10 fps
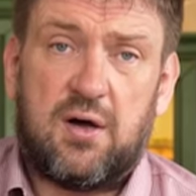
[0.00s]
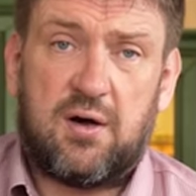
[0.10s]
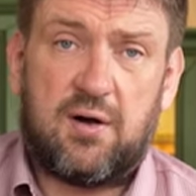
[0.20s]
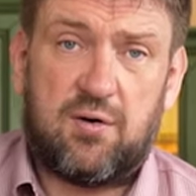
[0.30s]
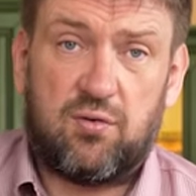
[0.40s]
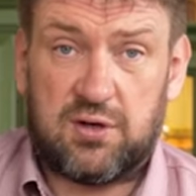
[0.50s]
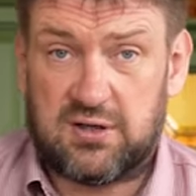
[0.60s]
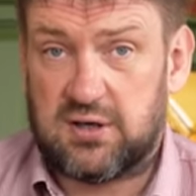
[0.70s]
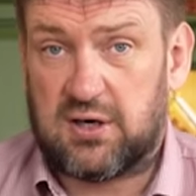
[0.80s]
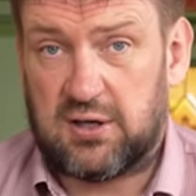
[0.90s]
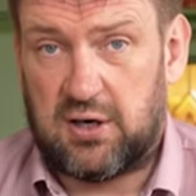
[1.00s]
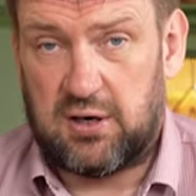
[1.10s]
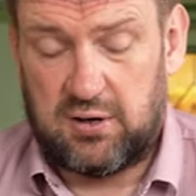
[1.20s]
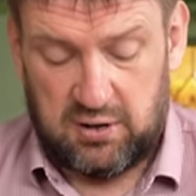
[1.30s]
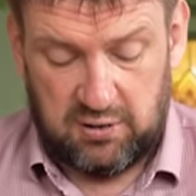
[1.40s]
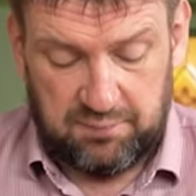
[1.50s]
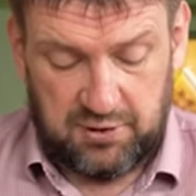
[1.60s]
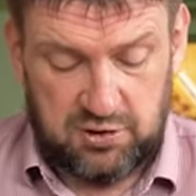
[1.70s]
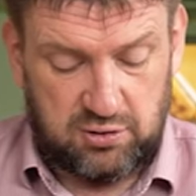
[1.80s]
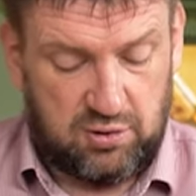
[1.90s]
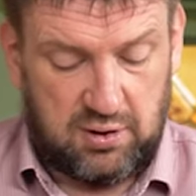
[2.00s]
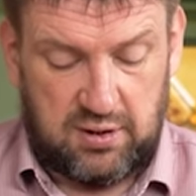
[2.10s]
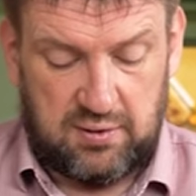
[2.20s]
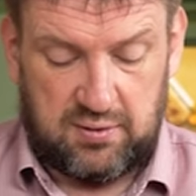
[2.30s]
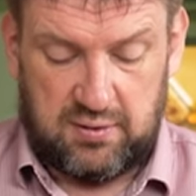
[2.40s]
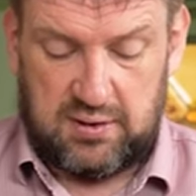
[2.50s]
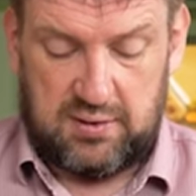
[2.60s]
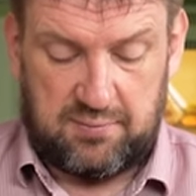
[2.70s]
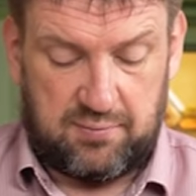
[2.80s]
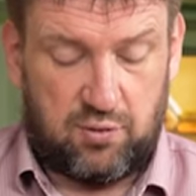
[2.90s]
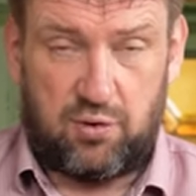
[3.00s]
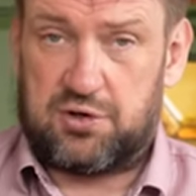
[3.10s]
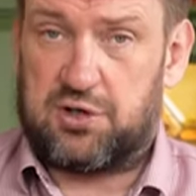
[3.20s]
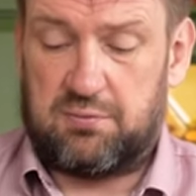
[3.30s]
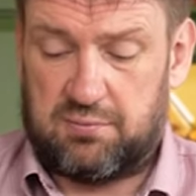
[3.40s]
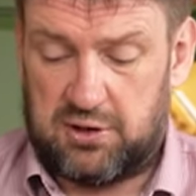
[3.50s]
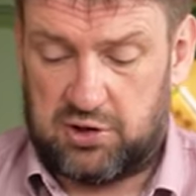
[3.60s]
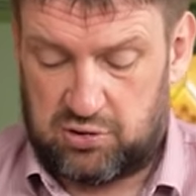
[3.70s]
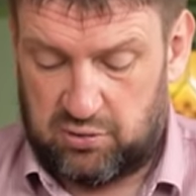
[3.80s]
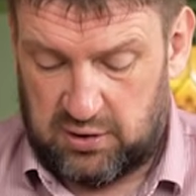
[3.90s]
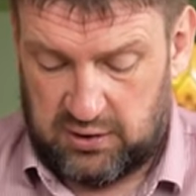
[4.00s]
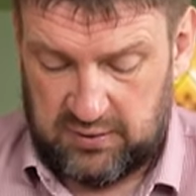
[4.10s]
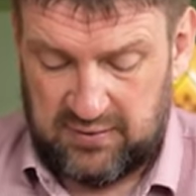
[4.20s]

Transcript: э, у нас на канале. И пришло очень большое